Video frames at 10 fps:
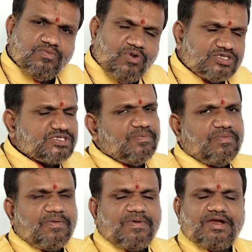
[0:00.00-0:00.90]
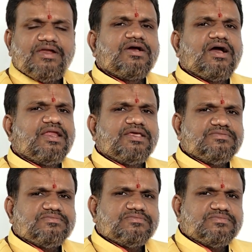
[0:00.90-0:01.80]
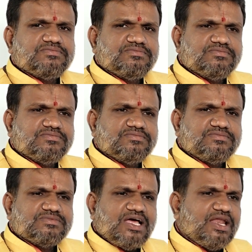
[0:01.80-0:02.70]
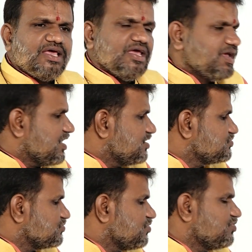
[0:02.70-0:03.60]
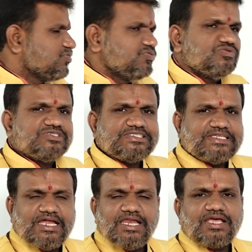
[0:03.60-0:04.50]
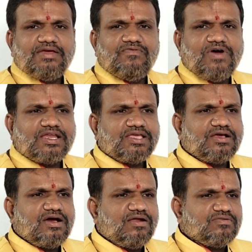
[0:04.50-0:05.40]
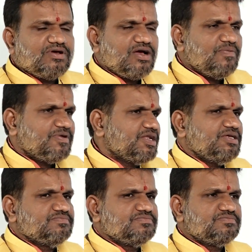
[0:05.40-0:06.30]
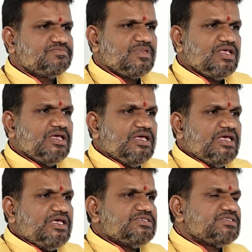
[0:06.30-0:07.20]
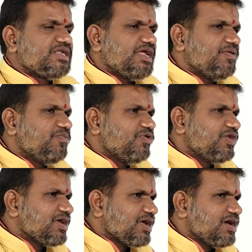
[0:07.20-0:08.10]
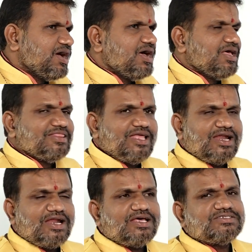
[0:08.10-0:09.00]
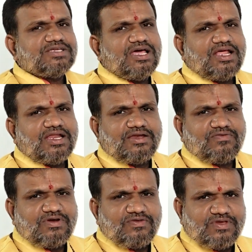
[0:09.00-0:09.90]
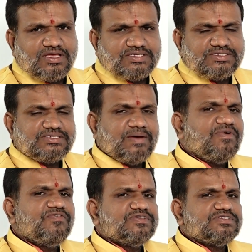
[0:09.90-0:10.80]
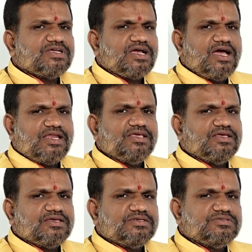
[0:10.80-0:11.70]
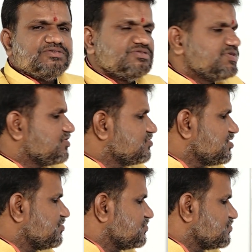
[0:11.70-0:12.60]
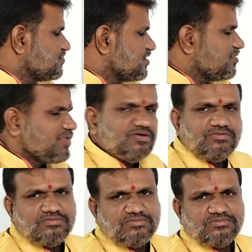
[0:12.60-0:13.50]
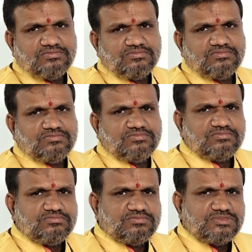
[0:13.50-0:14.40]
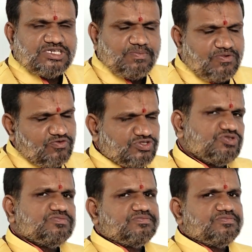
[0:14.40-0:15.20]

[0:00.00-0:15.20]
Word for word: మోసగింపబడడం కానీ అలాగే శుక్రుడు స్త్రీలకి వాటికి కారకుడు కాబట్టి స్త్రీల మూలకంగా ధన నష్టాలు అనేటువంటివి సంభవించడం కానీ జరుగుతూ ఉంటుందని మనం చెప్పవచ్చు